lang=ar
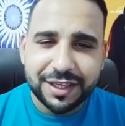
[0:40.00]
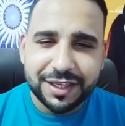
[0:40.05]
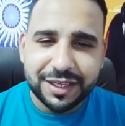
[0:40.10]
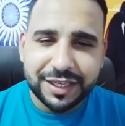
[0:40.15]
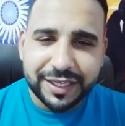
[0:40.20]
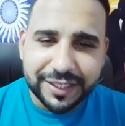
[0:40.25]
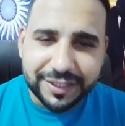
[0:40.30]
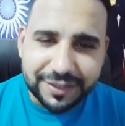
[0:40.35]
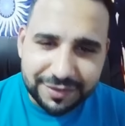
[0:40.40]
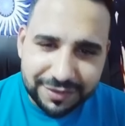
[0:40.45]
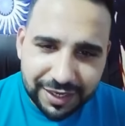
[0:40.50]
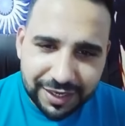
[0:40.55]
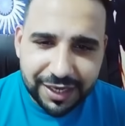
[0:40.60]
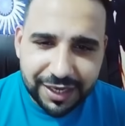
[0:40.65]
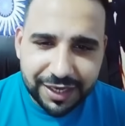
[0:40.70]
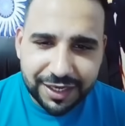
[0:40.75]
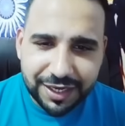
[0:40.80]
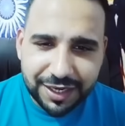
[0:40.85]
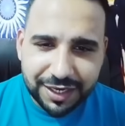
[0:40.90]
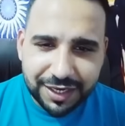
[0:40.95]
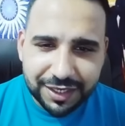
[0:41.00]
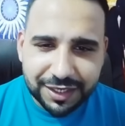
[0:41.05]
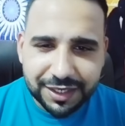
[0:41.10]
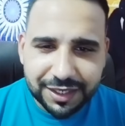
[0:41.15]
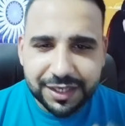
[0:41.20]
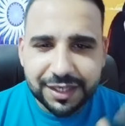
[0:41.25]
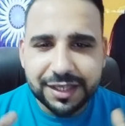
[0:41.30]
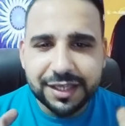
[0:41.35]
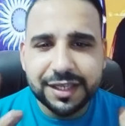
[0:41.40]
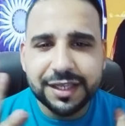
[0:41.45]
اتضايق
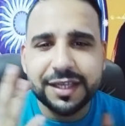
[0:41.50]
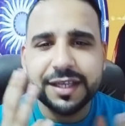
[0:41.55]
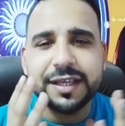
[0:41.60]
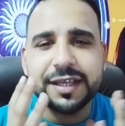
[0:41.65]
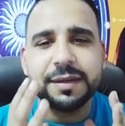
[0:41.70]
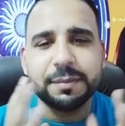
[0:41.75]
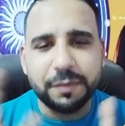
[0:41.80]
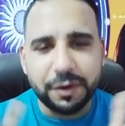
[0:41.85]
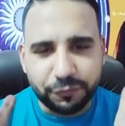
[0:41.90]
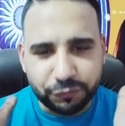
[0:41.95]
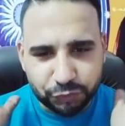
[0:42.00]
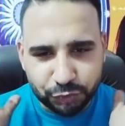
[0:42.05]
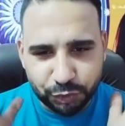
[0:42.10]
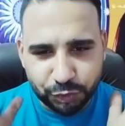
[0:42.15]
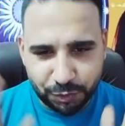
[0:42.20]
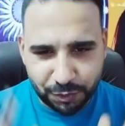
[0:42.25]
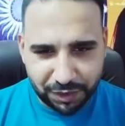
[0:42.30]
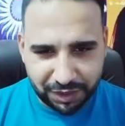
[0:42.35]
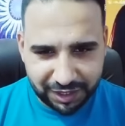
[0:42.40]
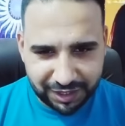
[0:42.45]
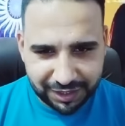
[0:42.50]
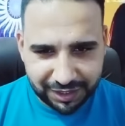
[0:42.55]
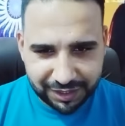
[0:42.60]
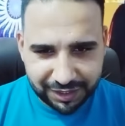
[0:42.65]
مفضوح